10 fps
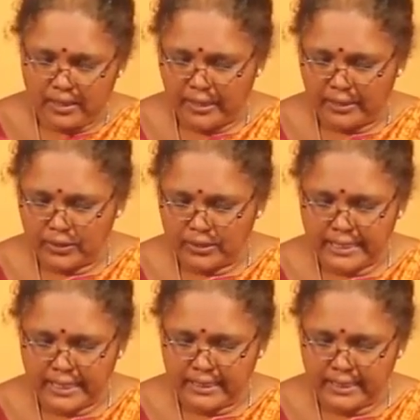அதோடு
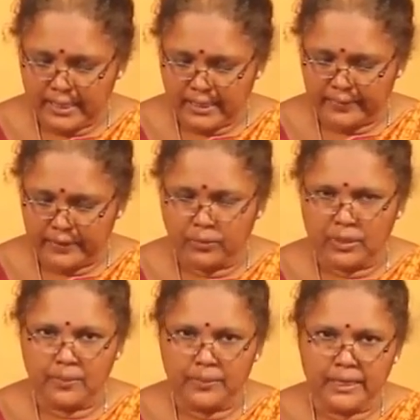சேர்த்து நீங்கள் வந்து
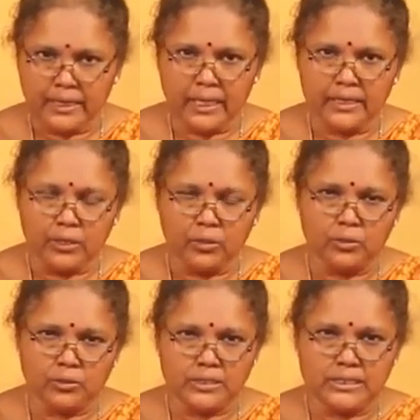உருண்டை பண்ணிங்கன்னா அது இன்னும்
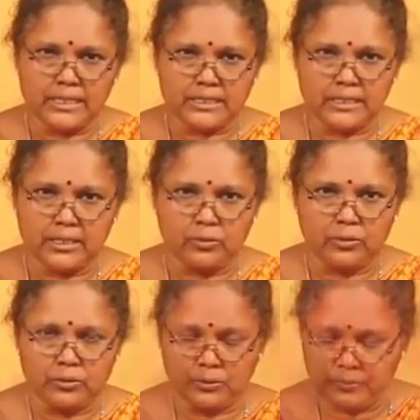ருசி ஜாஸ்தியாக
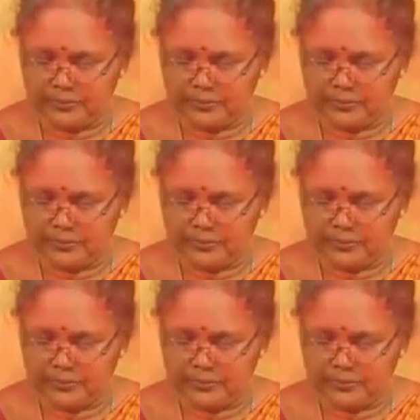கொடுக்கும்